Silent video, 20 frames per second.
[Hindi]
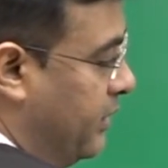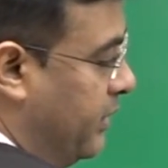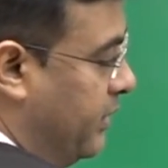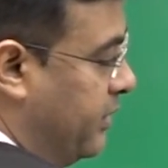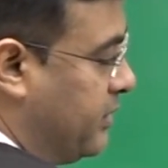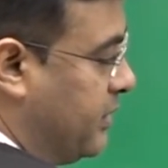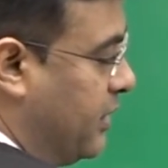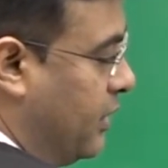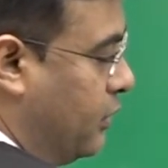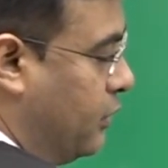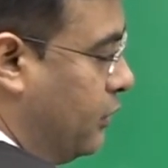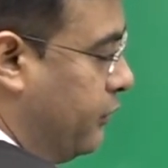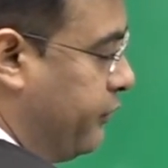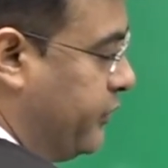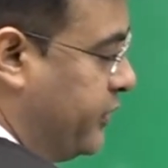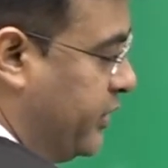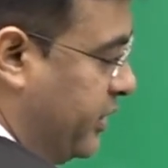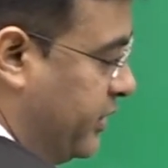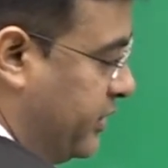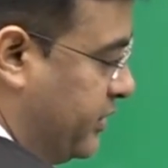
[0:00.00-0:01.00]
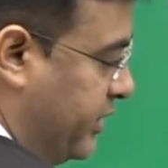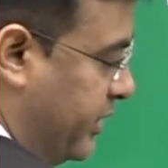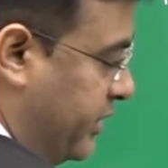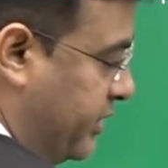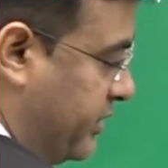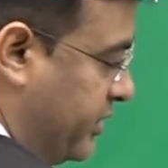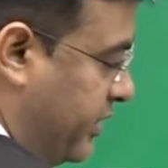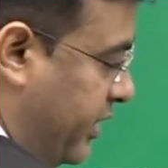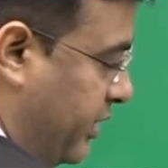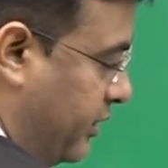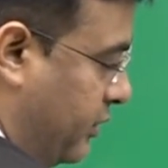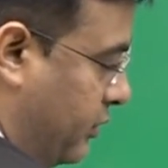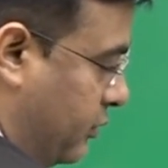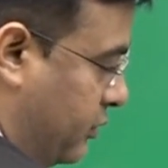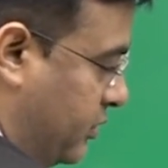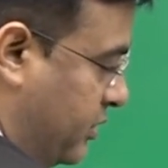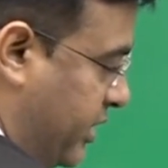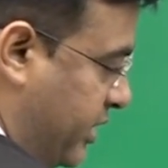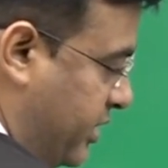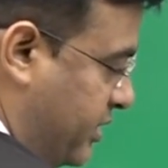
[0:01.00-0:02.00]
इसका कोप्शेंट सिक्स है तो
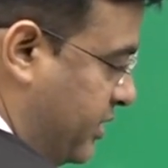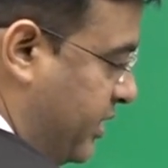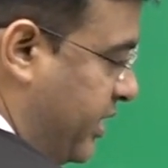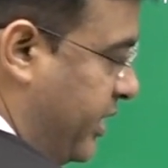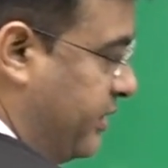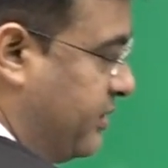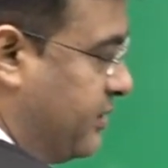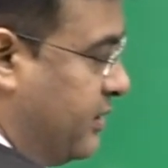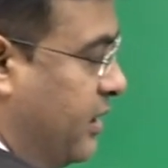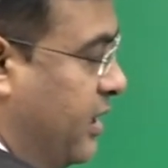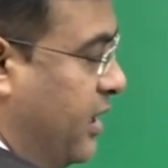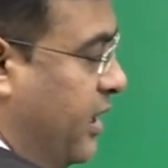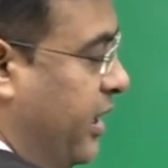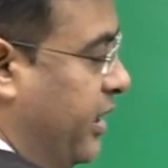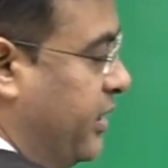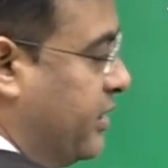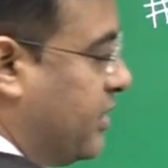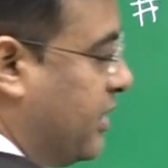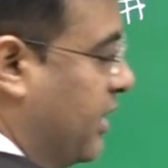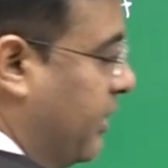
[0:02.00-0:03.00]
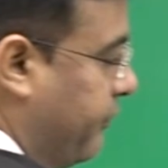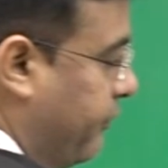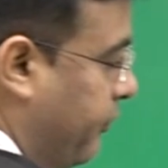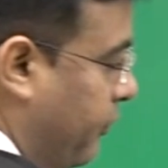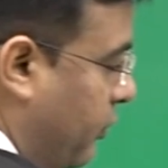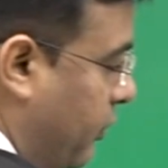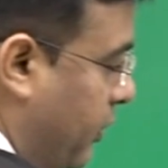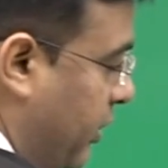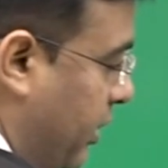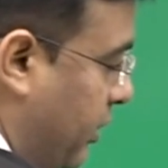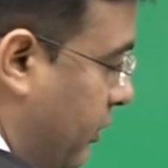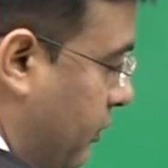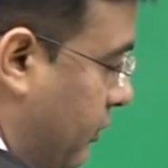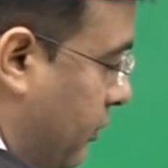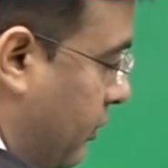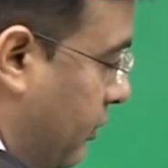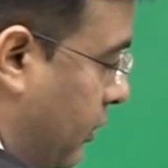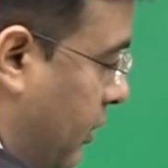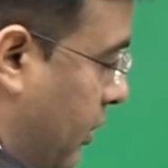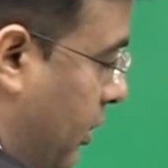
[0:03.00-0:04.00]
सिक्स एक्स इसका फोर है
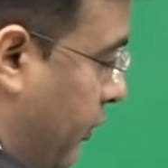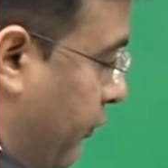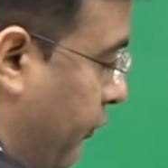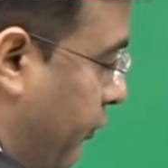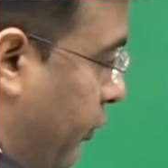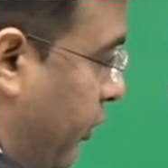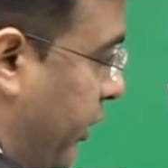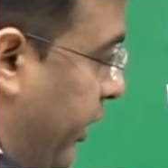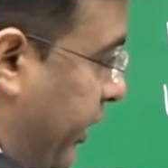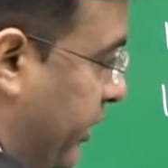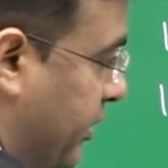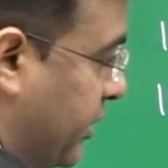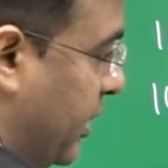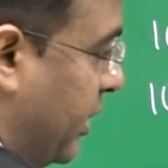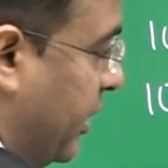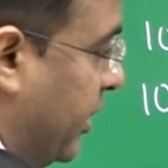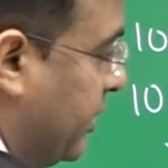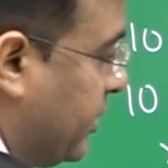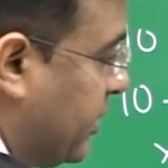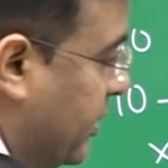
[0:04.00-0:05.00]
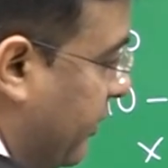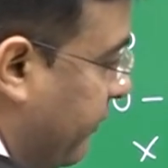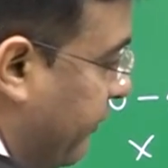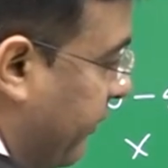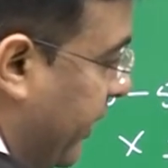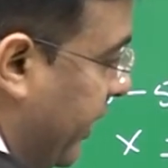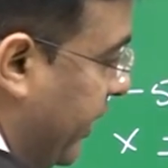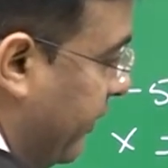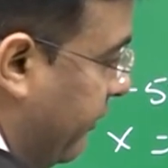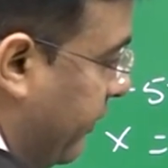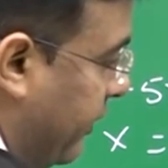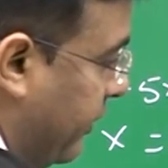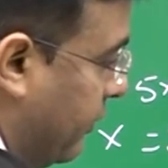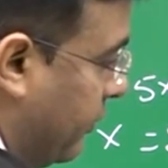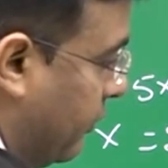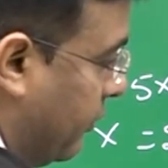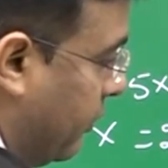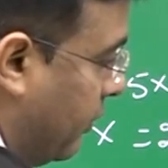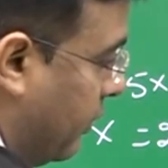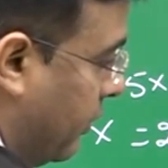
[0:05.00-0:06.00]
तो फोर एक्स इसका फाइव है
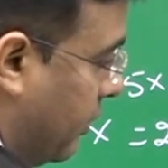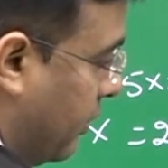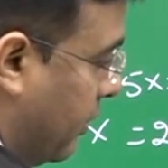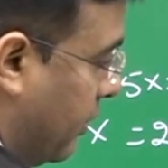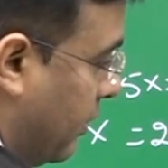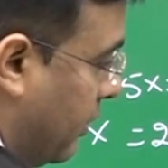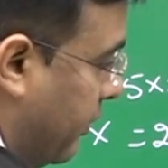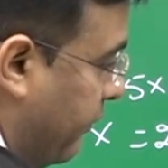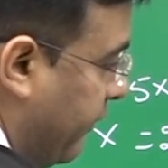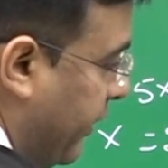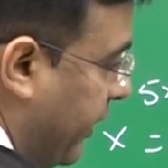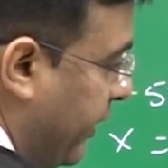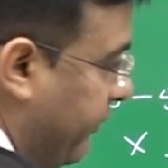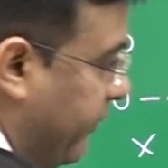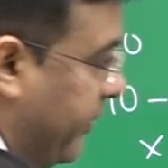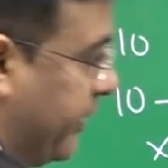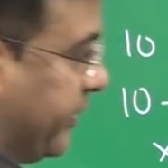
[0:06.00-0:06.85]
तो फाइव